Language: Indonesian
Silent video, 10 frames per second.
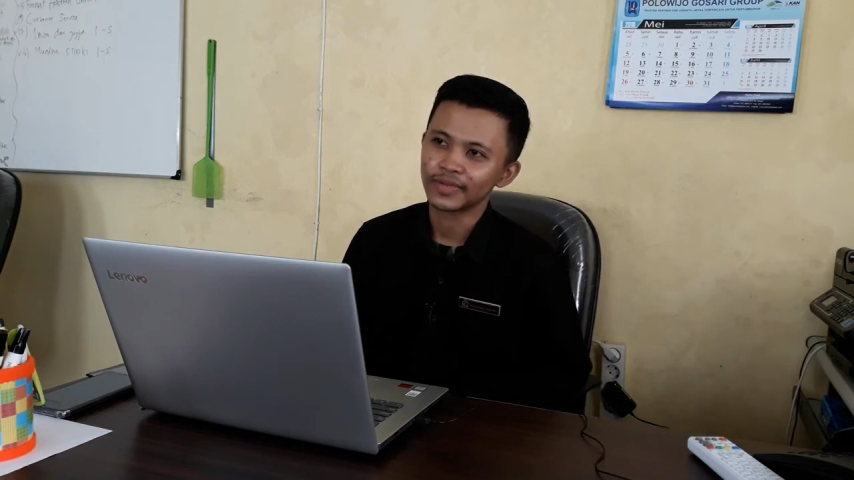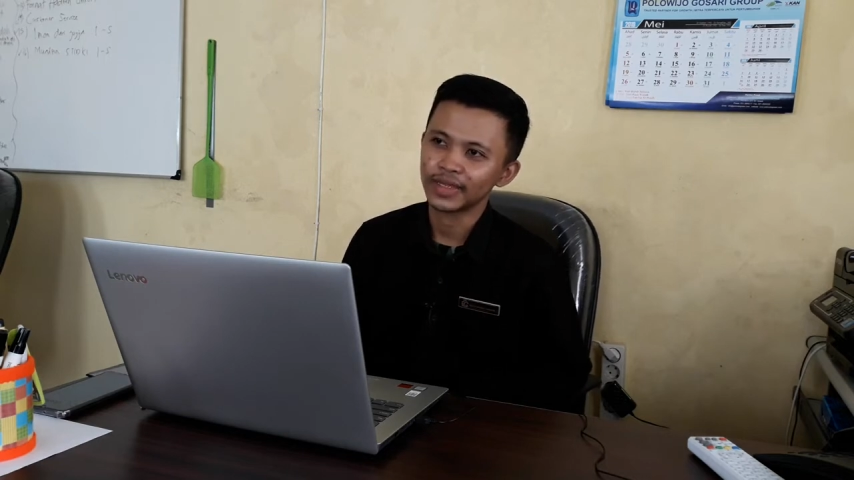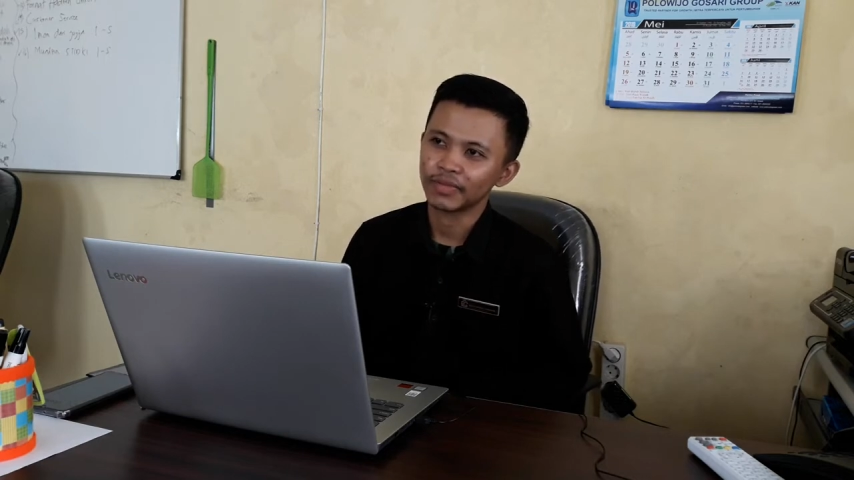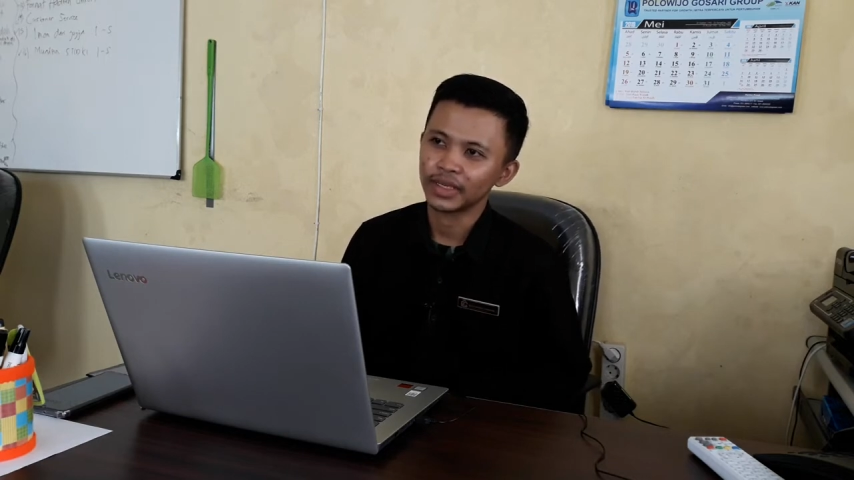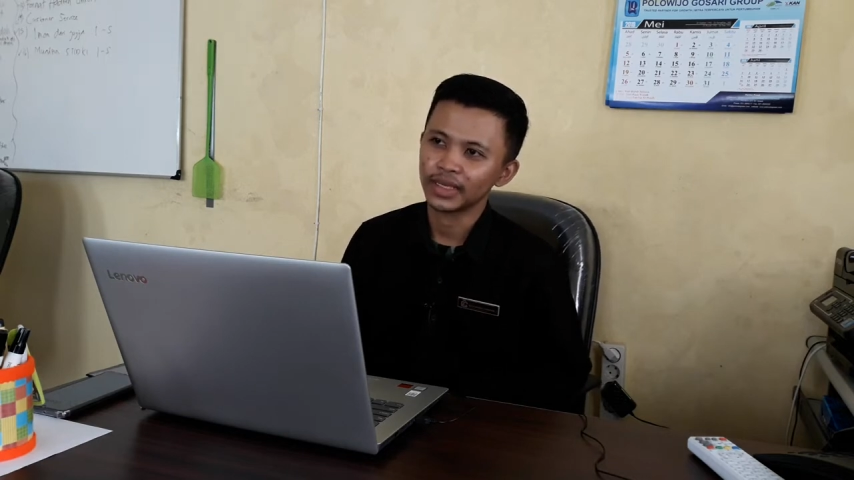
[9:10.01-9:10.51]

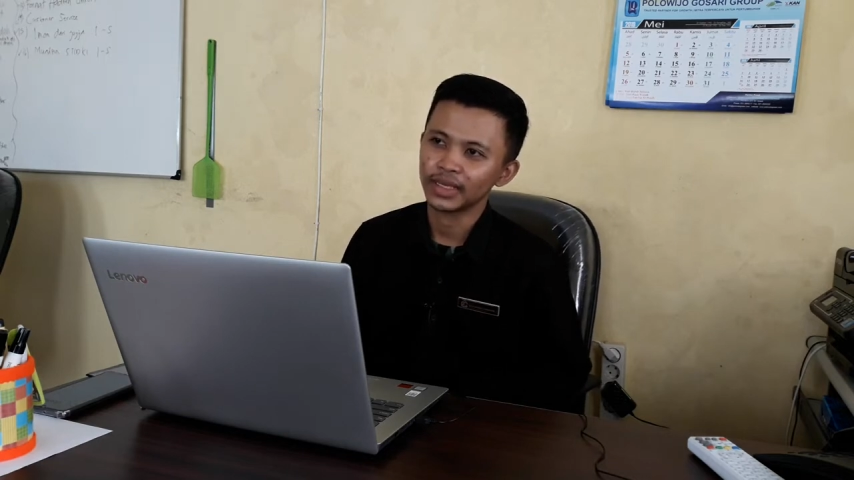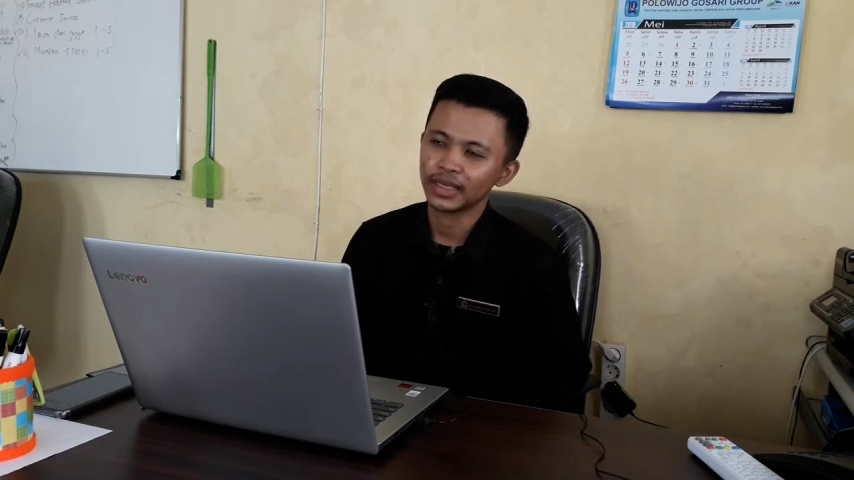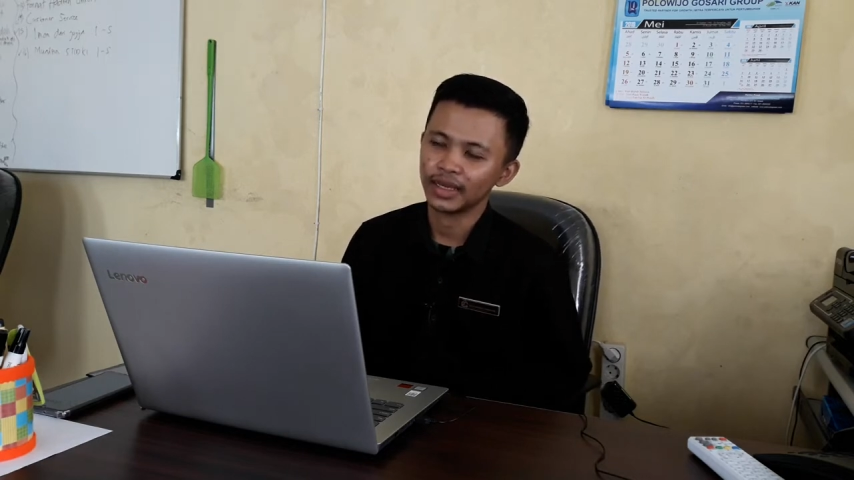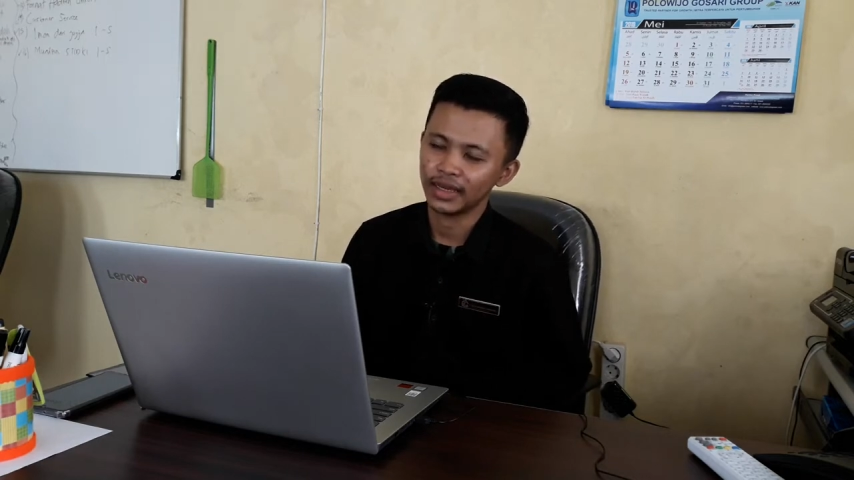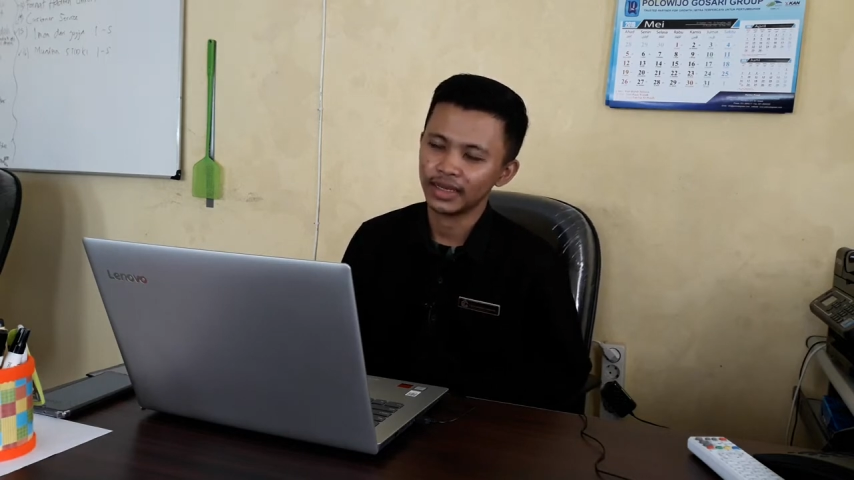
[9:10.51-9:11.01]
sampai
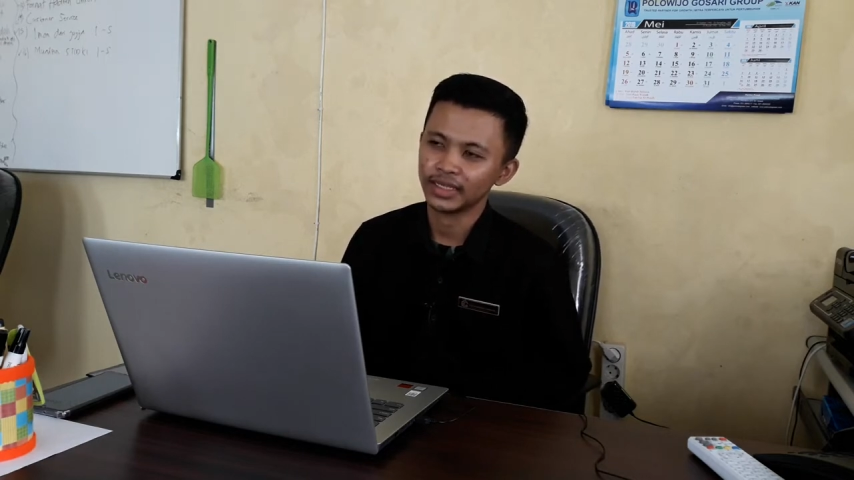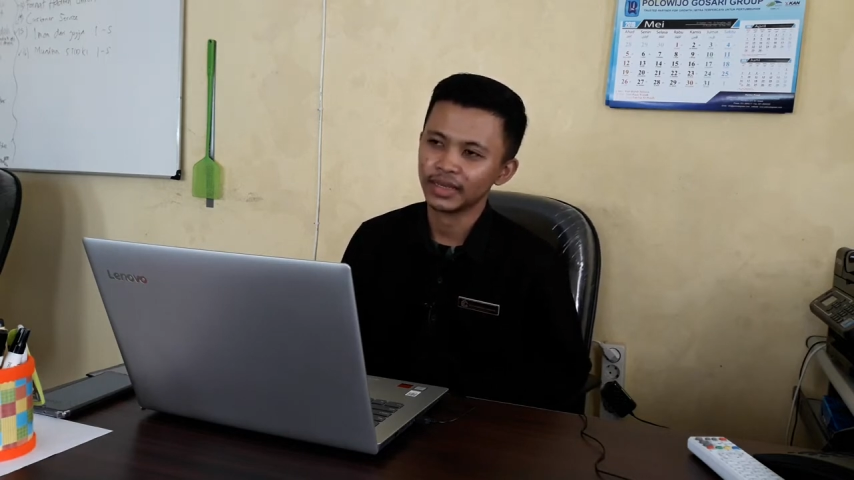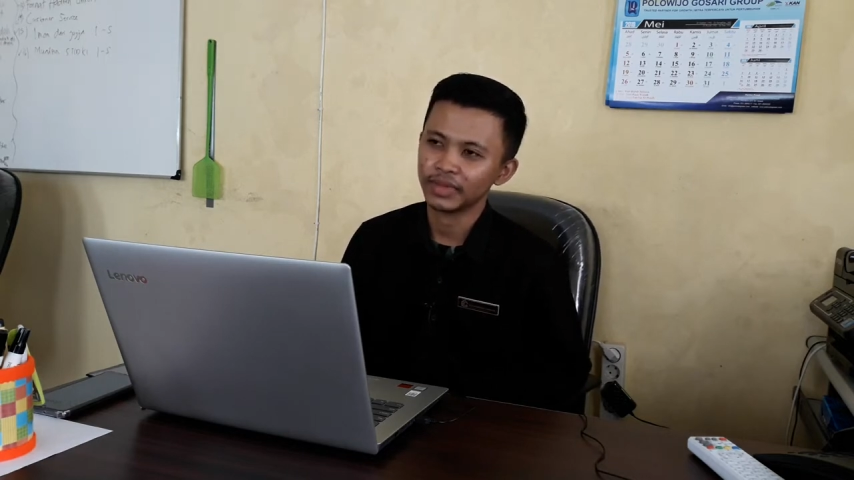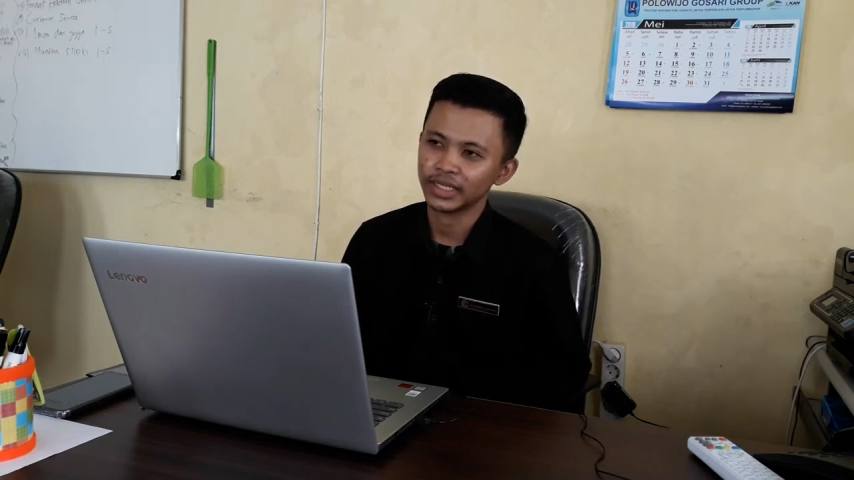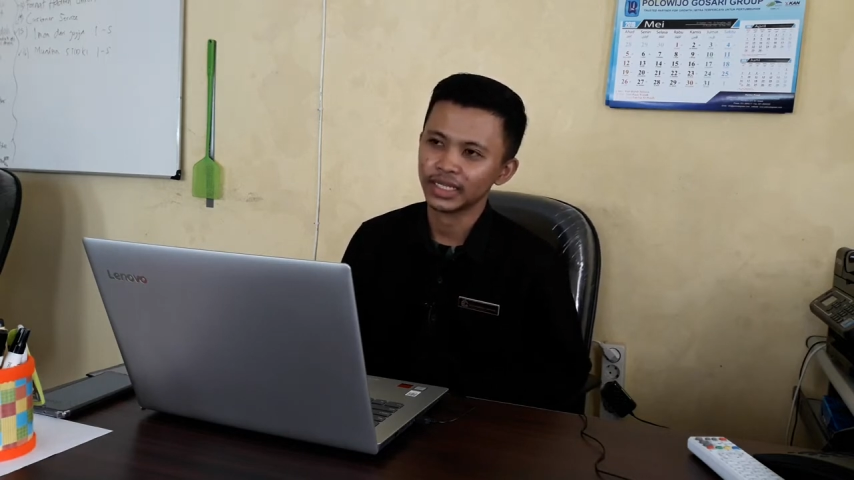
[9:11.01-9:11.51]
uh,
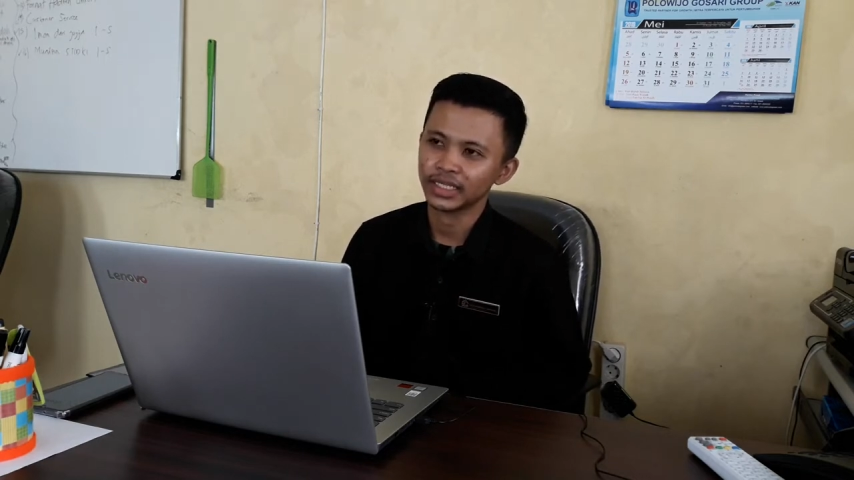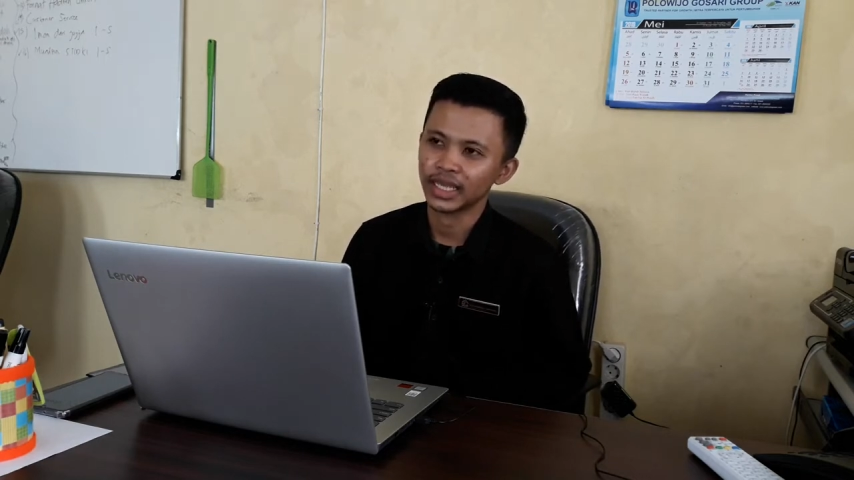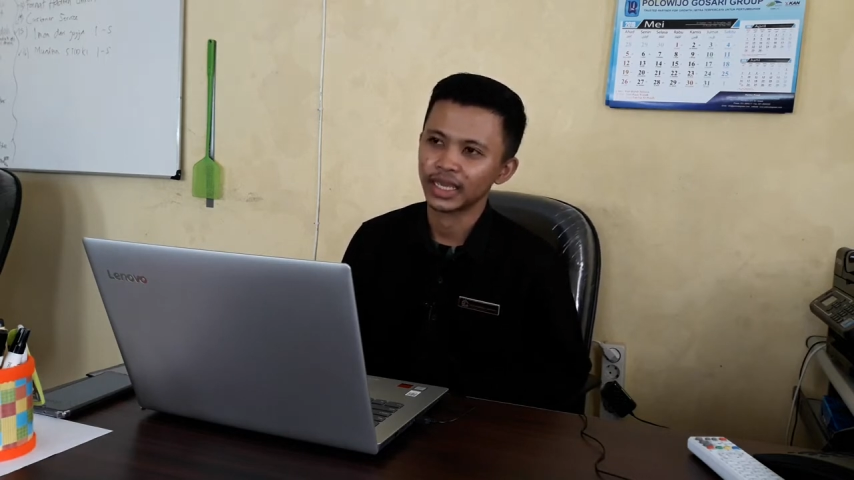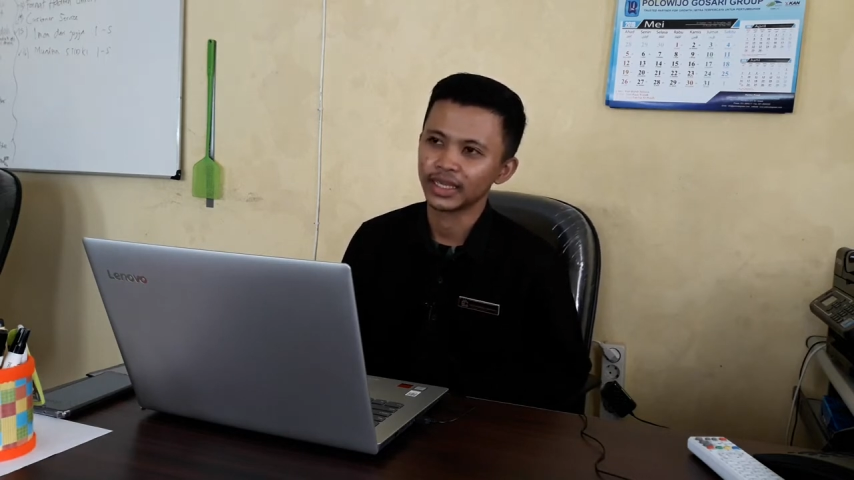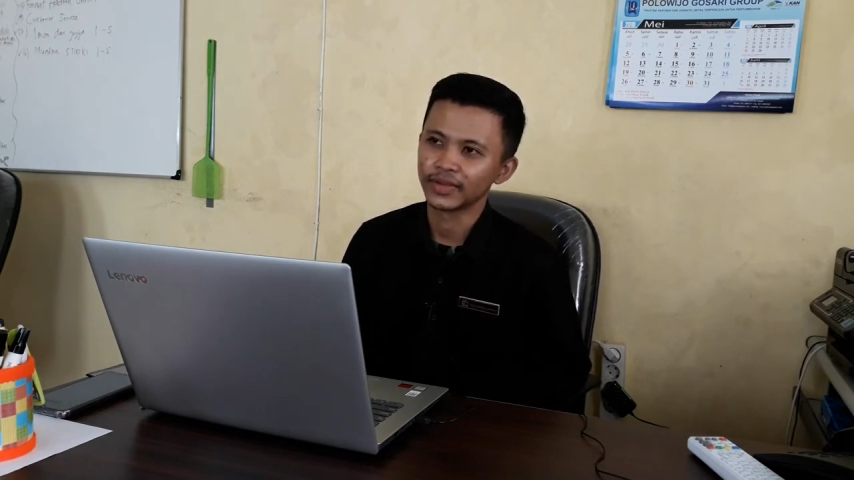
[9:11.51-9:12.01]
sampai selesai.